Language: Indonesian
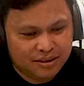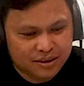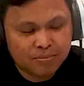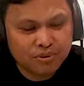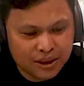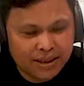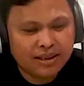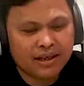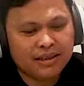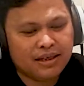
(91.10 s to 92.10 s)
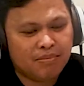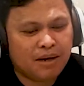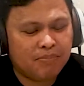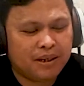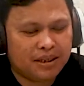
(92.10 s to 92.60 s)
sebutannya iya
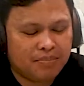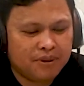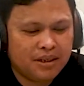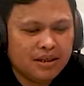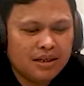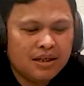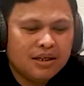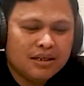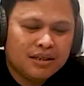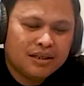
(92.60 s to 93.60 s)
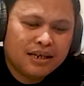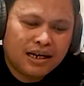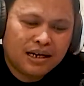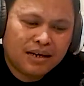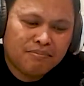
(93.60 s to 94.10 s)
bapak, tapi
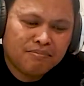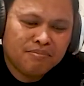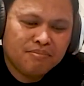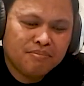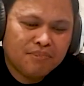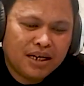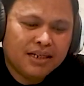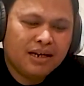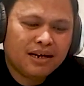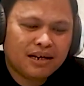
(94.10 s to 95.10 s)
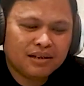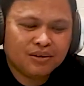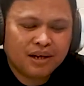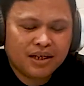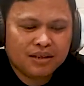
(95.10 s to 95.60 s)
dalam banyak hal
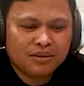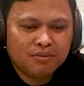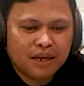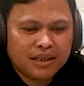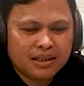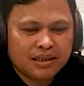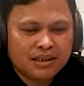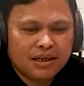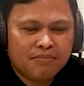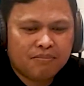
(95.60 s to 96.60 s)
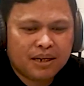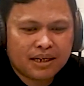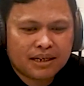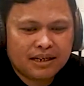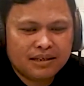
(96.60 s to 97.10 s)
Tuhan itu banyak
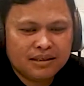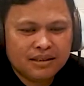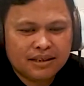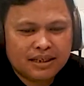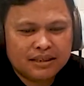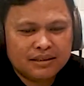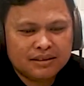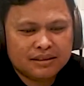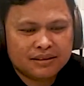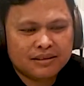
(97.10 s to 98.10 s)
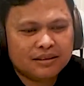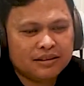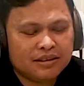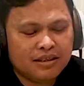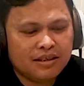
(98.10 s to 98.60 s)
digambarkan dengan
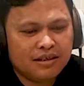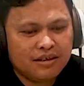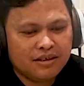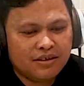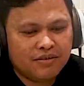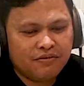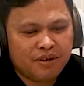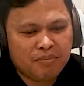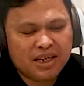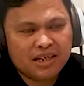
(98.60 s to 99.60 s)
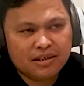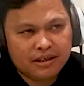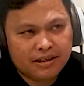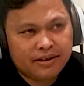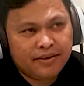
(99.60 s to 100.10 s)
sisi-sisi
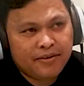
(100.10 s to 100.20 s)
femininnya.